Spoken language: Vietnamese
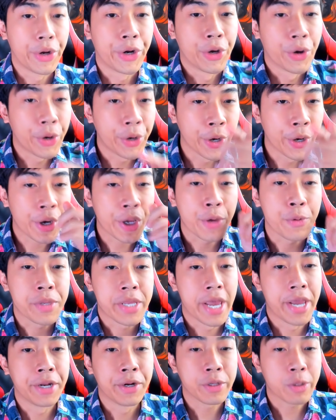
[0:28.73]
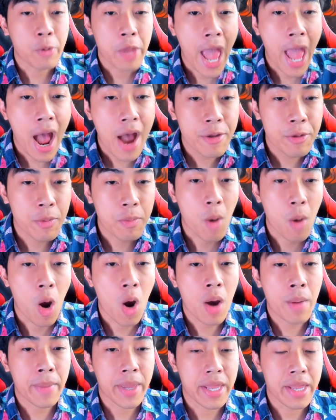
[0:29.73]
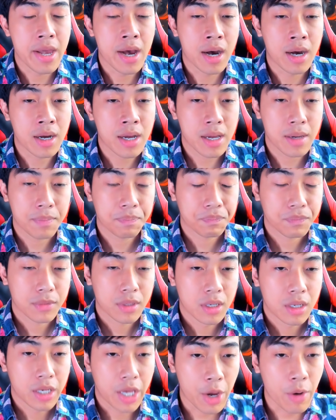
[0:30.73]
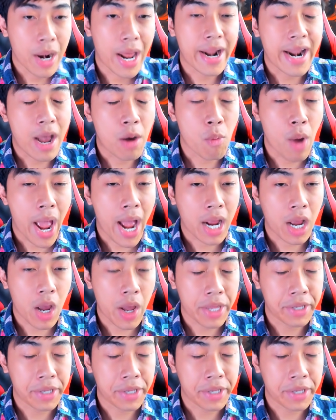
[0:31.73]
Nữa kêu chị nữa tôi giả cho mỏ bây giờ. Kêu lại đàng hoàng coi.